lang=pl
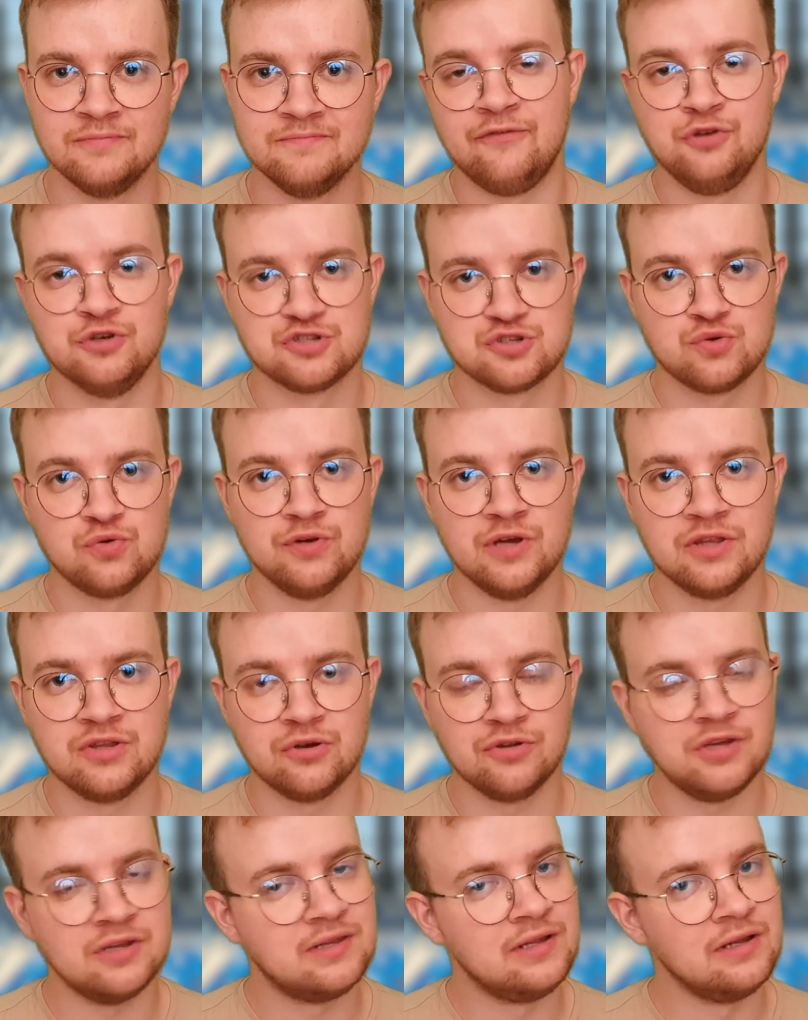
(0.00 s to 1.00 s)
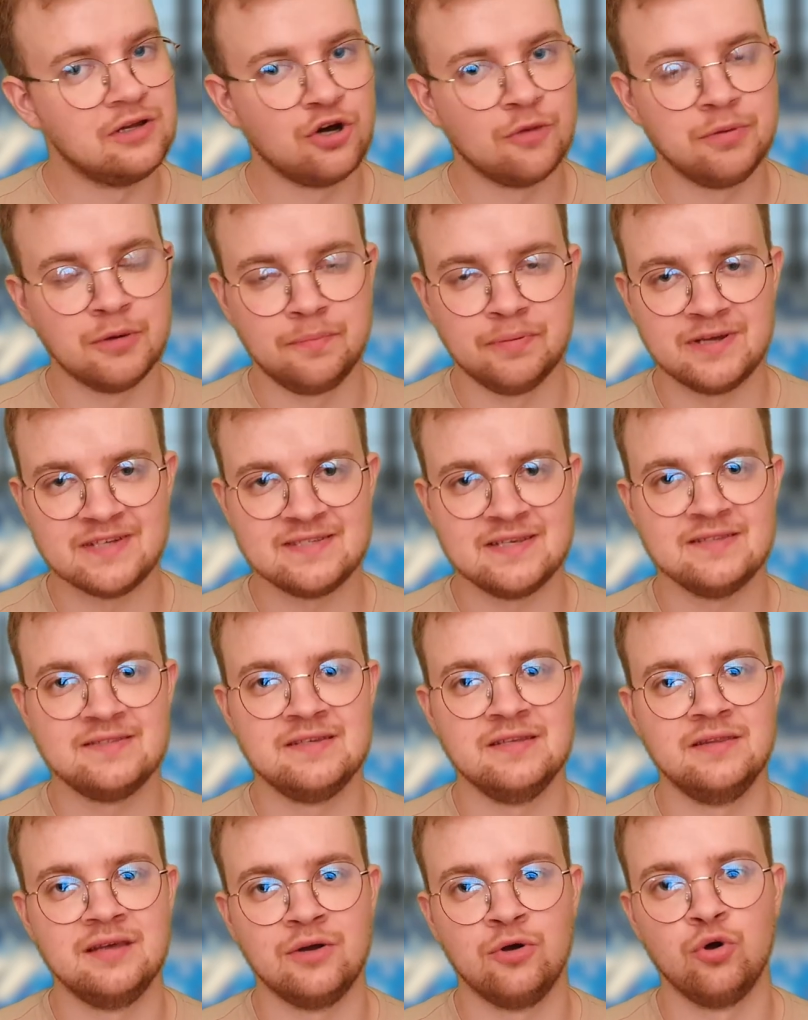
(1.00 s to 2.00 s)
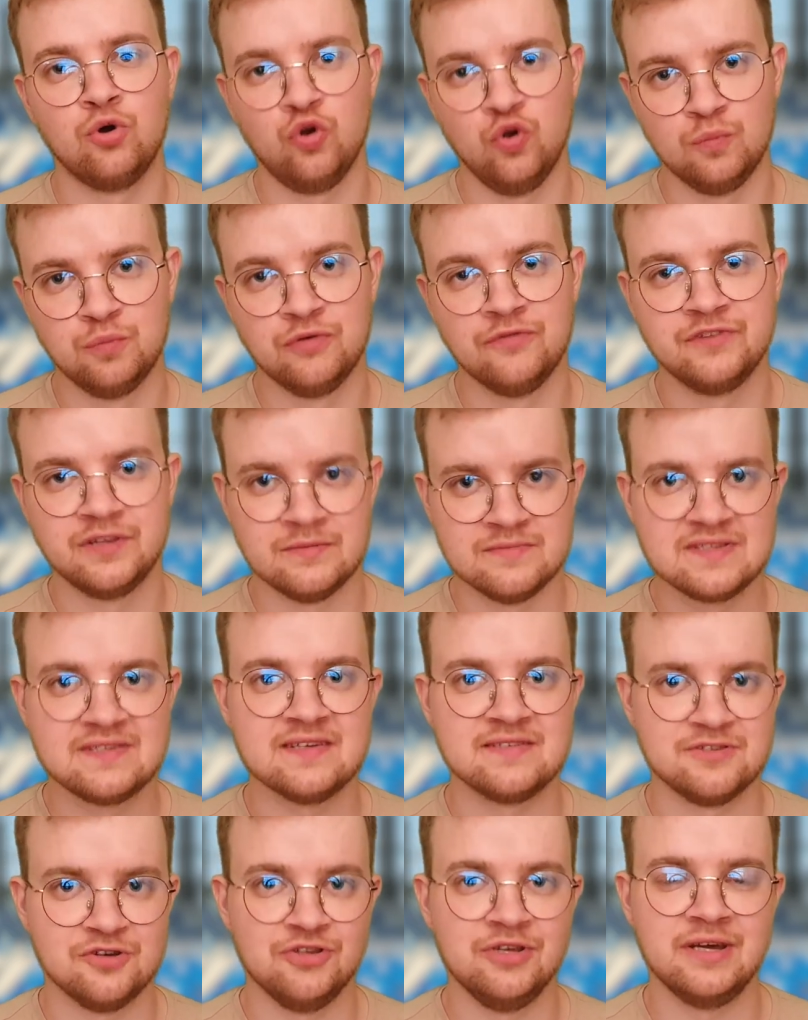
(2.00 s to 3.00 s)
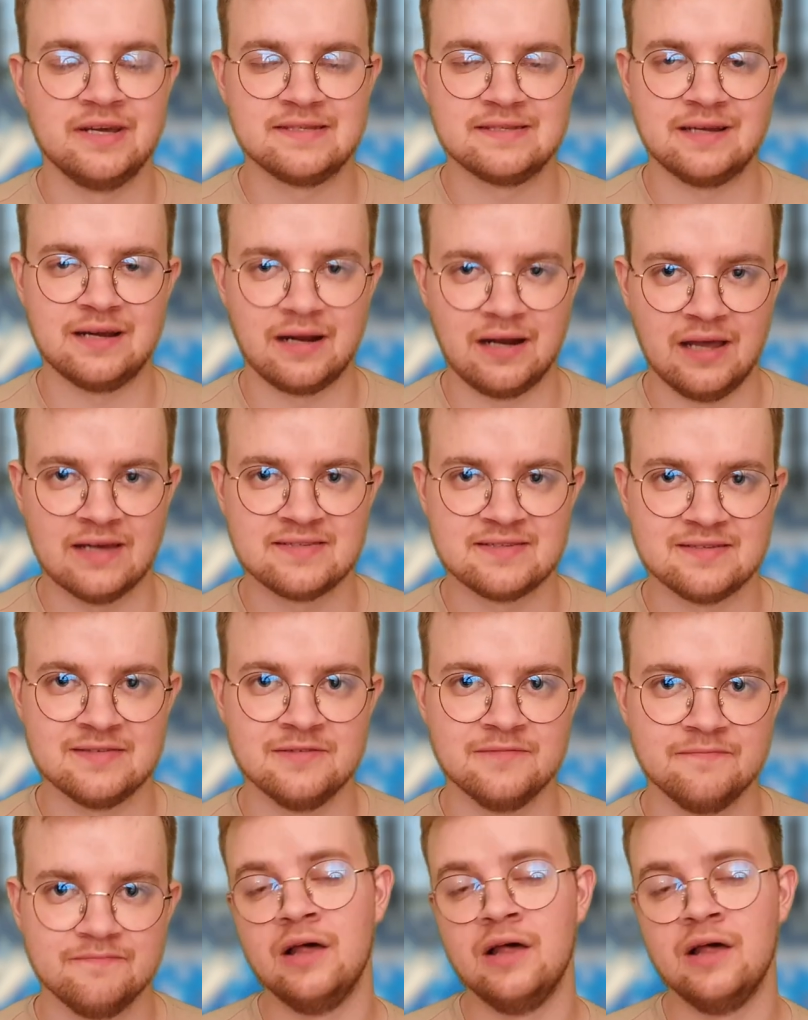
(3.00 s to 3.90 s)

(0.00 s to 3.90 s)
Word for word: a wnioskuje to nie tylko po prezencji tego klubu w tym sezonie Ekstraklasy,